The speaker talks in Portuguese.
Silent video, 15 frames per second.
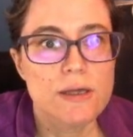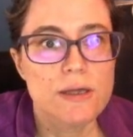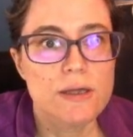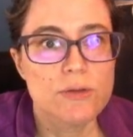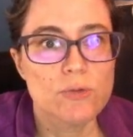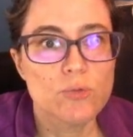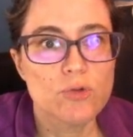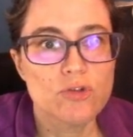
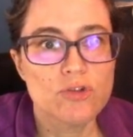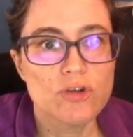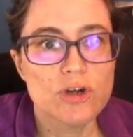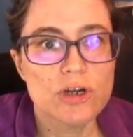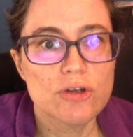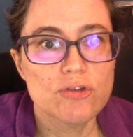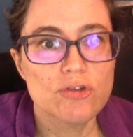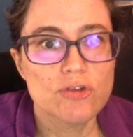no
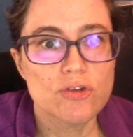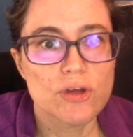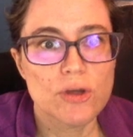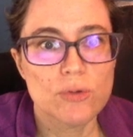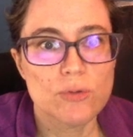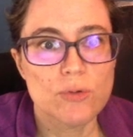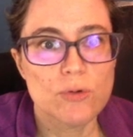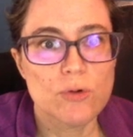search, eu
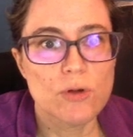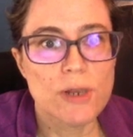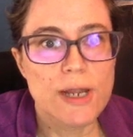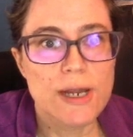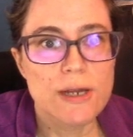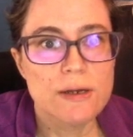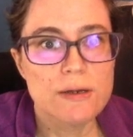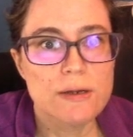dou
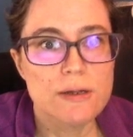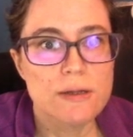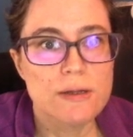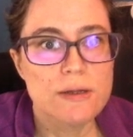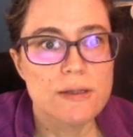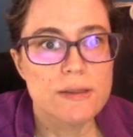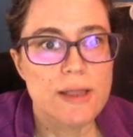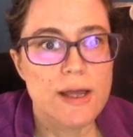colar,
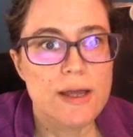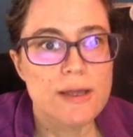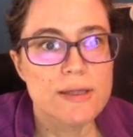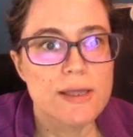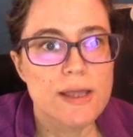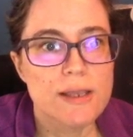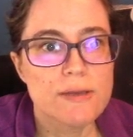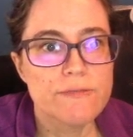tá? E
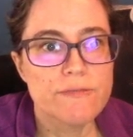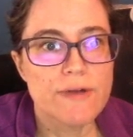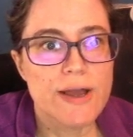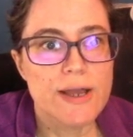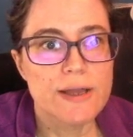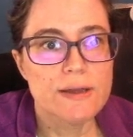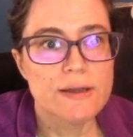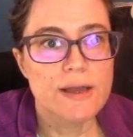ele
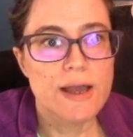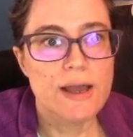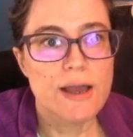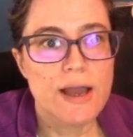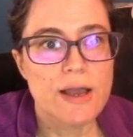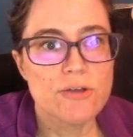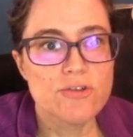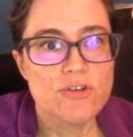vai
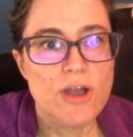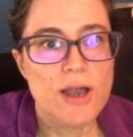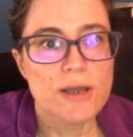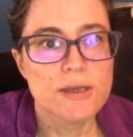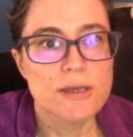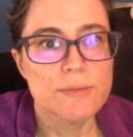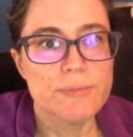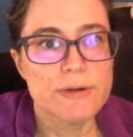achar
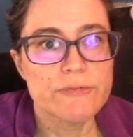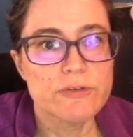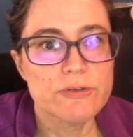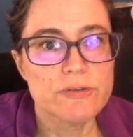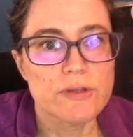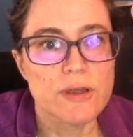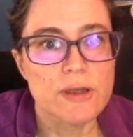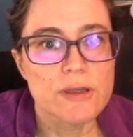aqui para você.